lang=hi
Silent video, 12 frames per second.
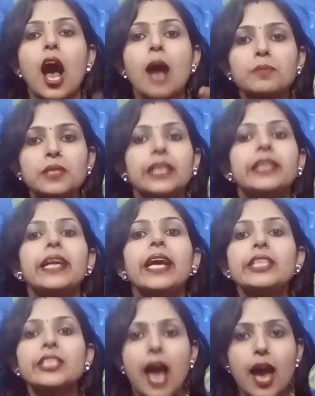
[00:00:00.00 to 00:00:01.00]
आप सीधे
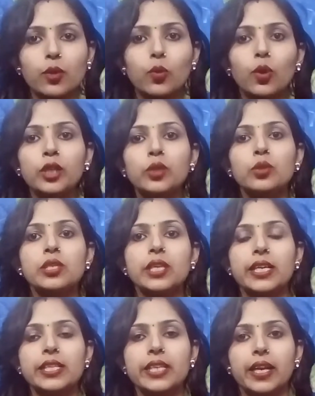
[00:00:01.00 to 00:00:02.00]
ही चारकोल यूज
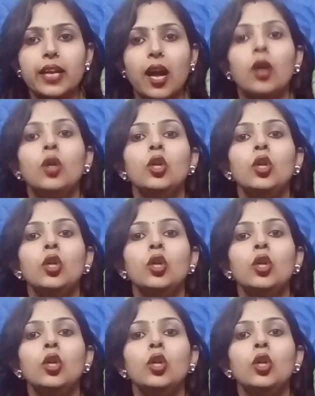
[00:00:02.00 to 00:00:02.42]
कीजिए ना